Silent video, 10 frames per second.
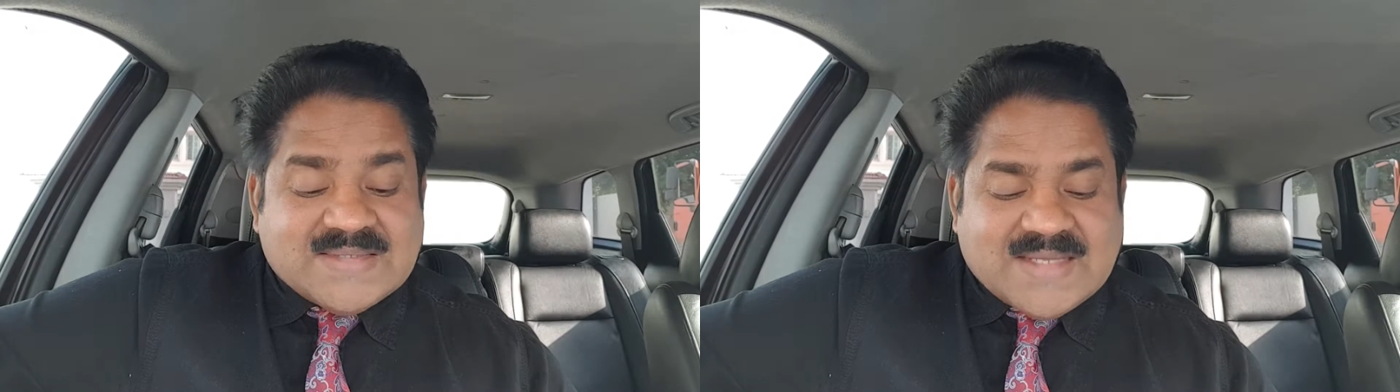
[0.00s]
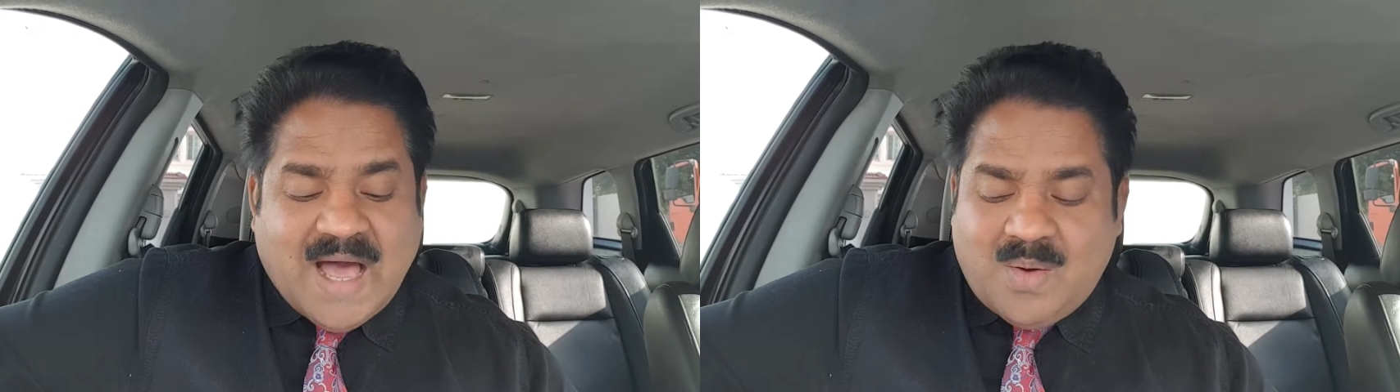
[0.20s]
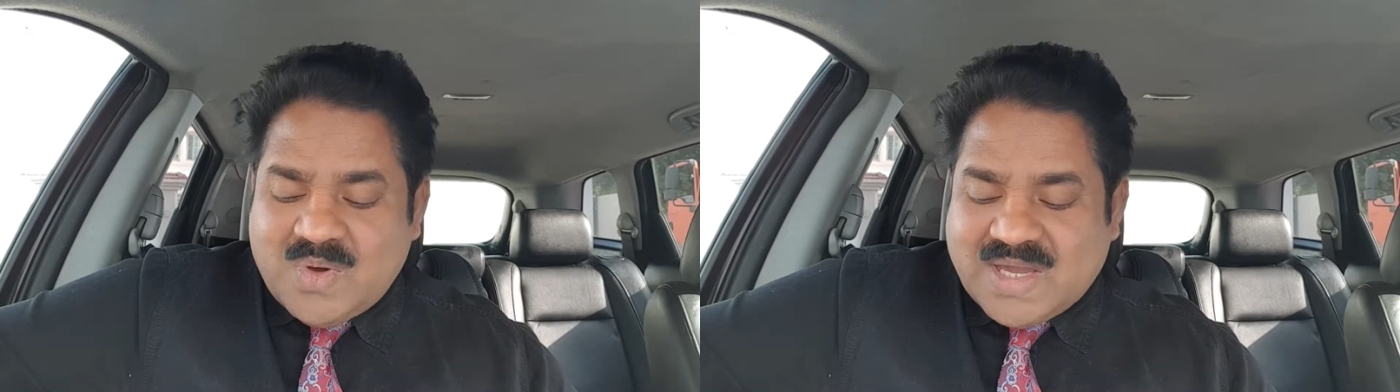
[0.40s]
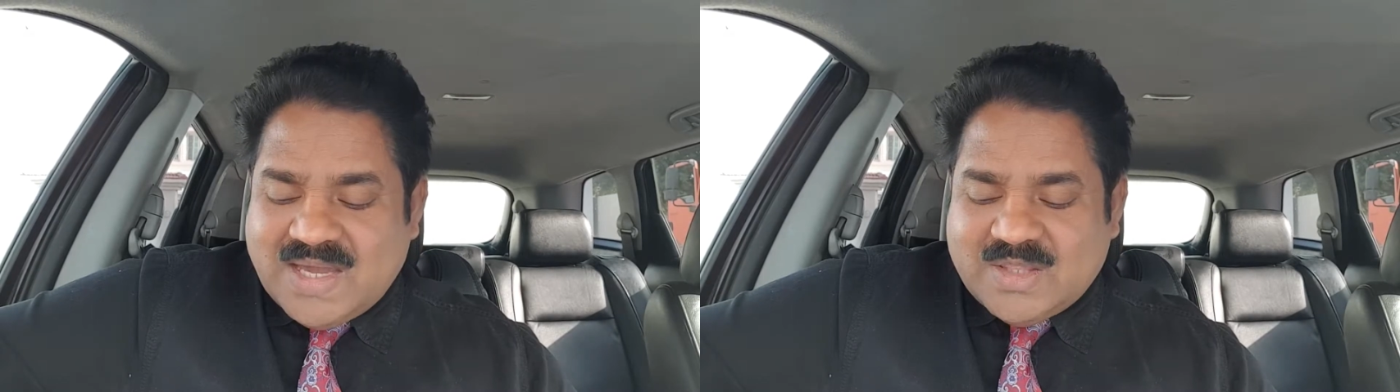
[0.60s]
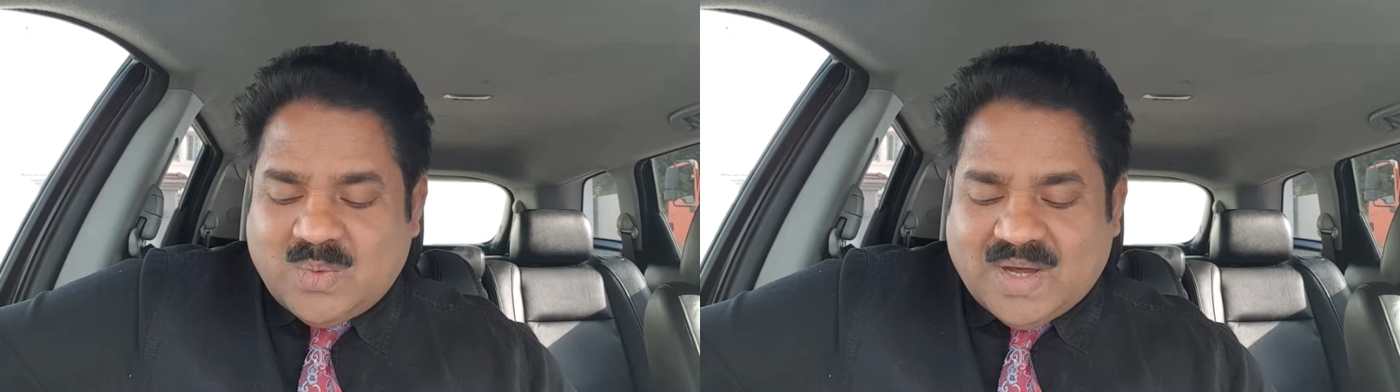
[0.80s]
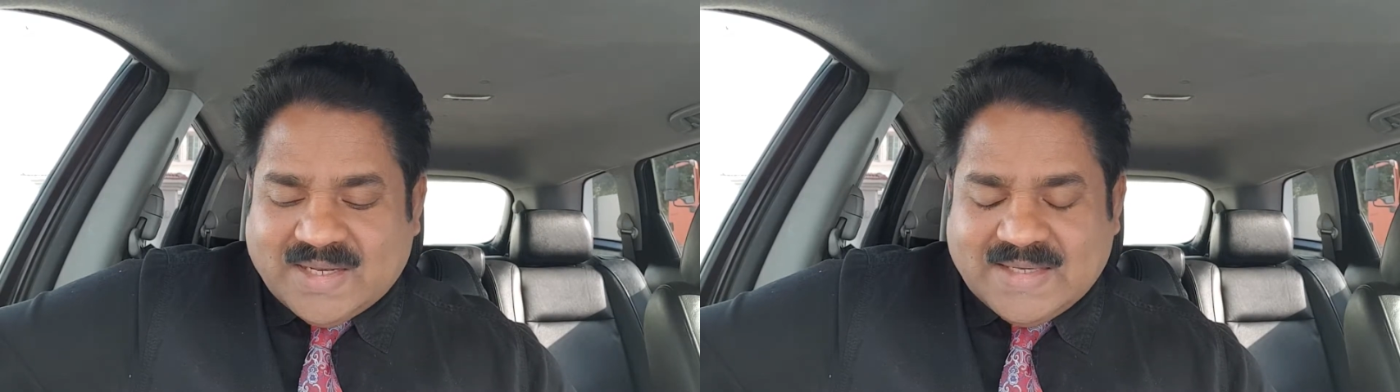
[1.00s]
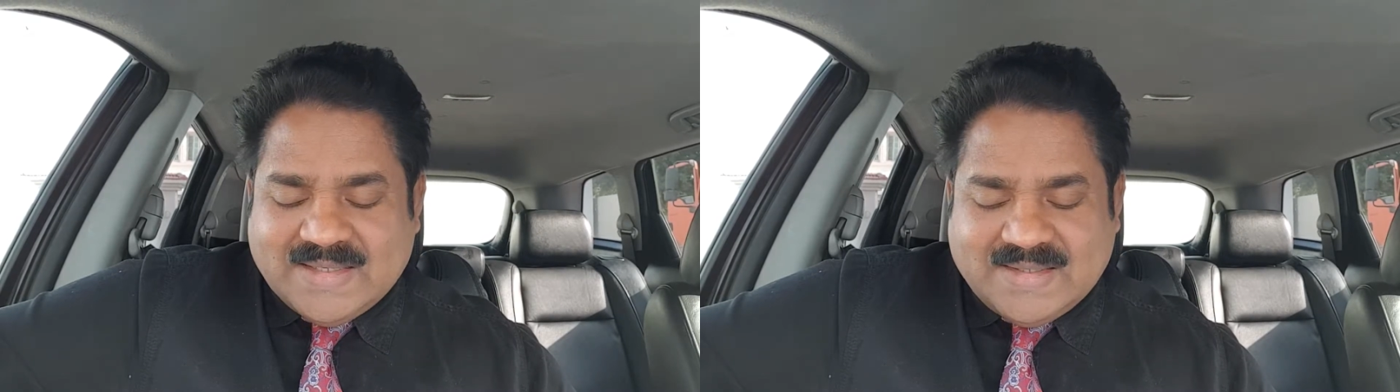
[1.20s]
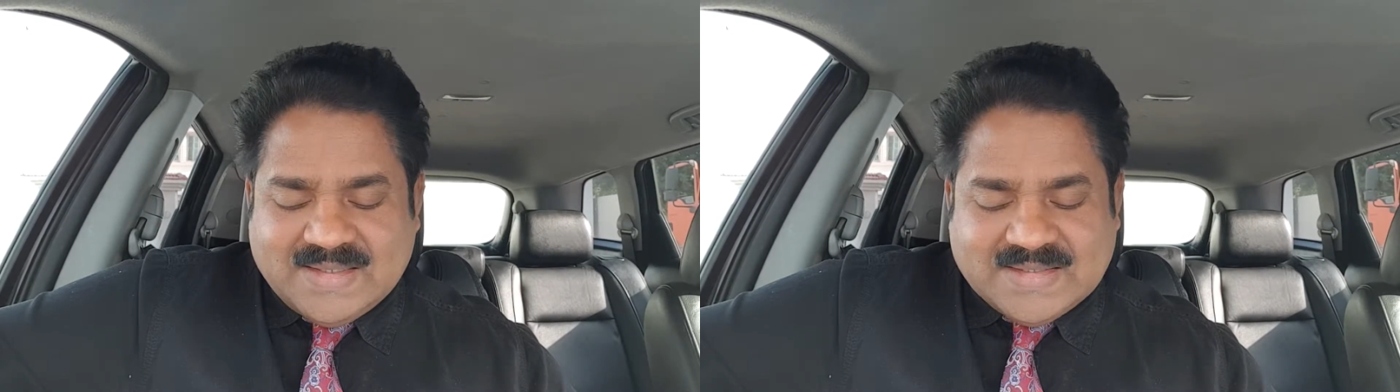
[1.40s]
சாவுக்கு ஏதுவான
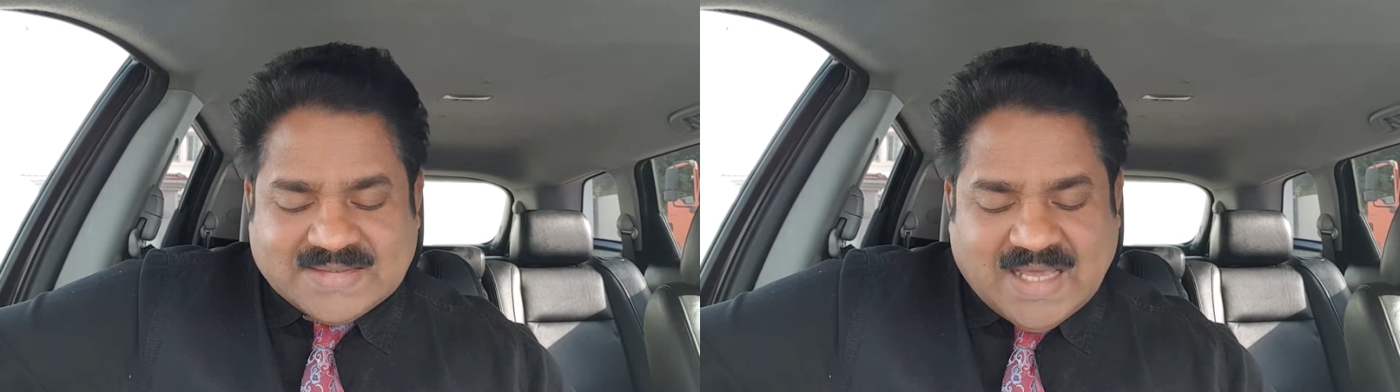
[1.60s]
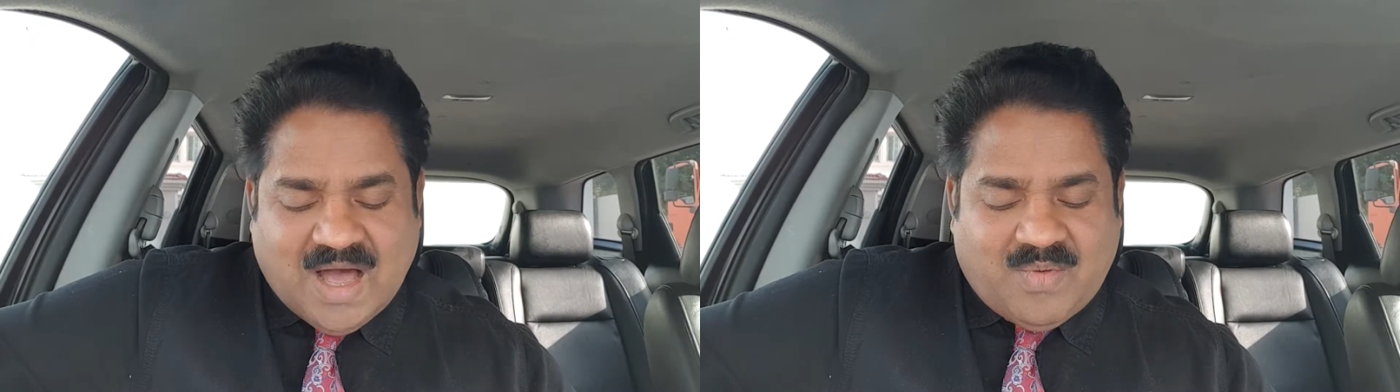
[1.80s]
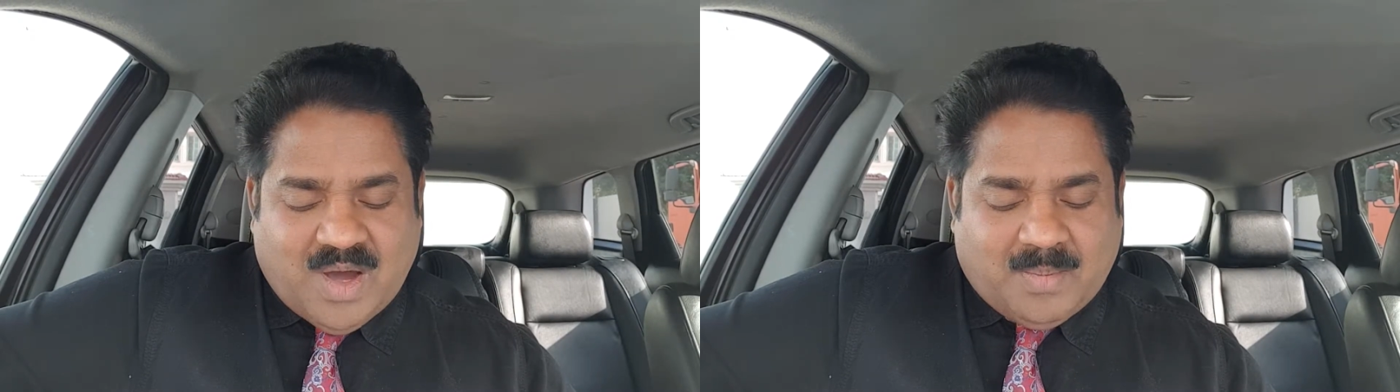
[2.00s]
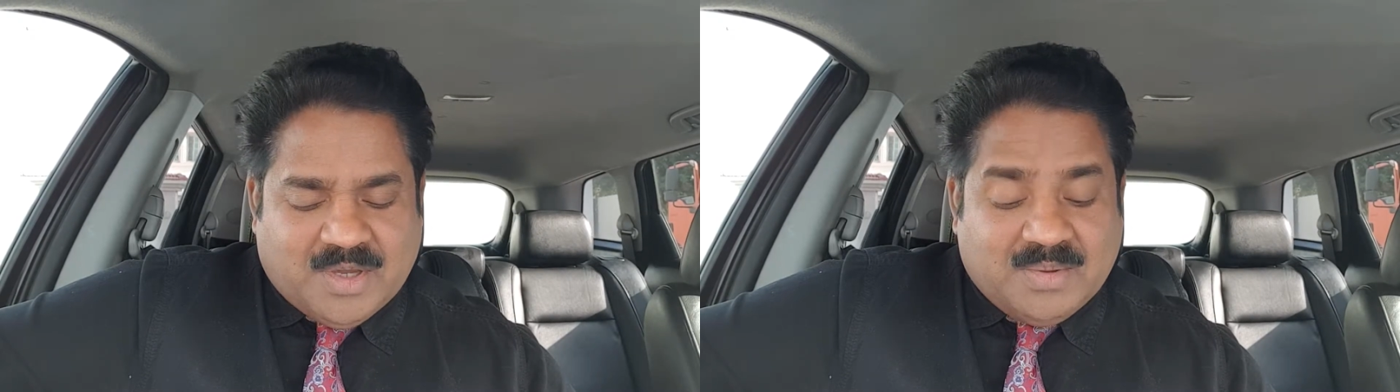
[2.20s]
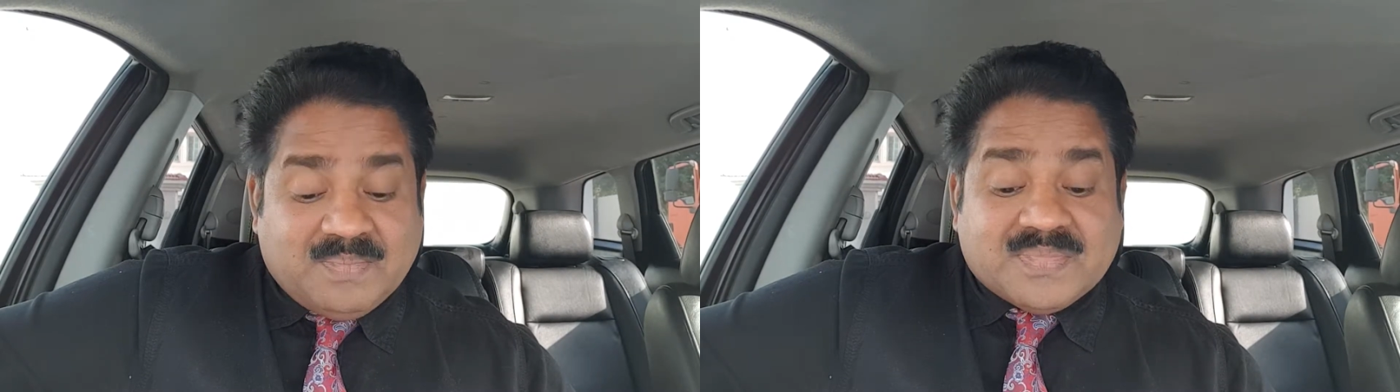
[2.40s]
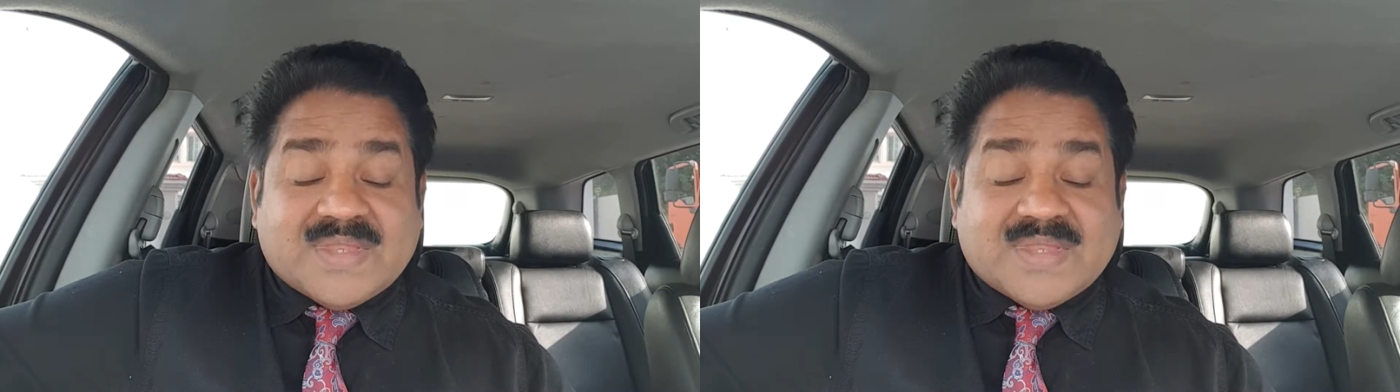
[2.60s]
இது சாவாமையும்